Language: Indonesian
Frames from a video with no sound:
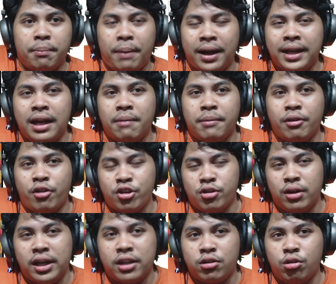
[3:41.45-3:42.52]
Paling yang
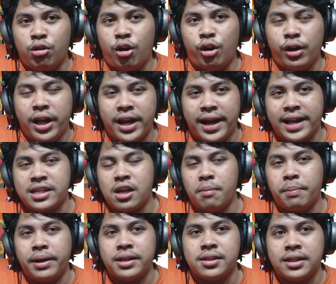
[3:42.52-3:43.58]
menonjol itu kalau dari
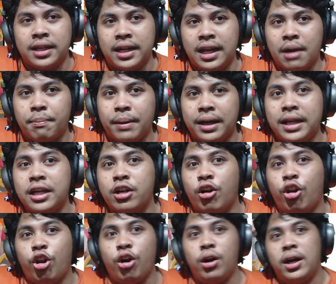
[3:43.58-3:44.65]
SHP-nya sendiri ya paling
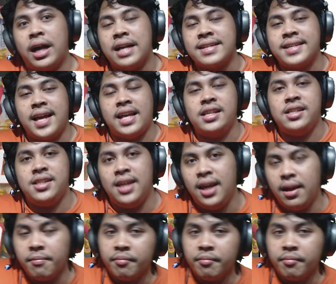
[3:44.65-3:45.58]
kalau nggak Sanji